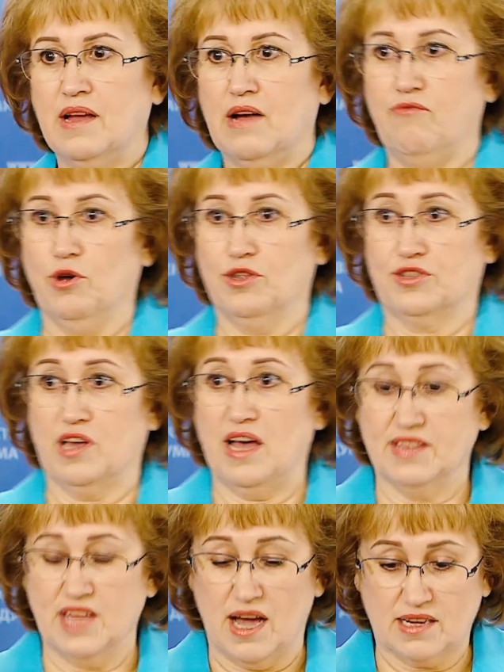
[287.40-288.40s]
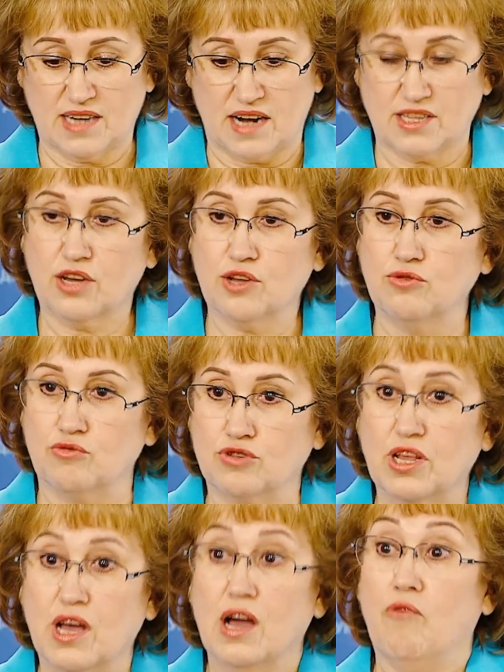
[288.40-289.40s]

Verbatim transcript: вот, одна аграрных нужд.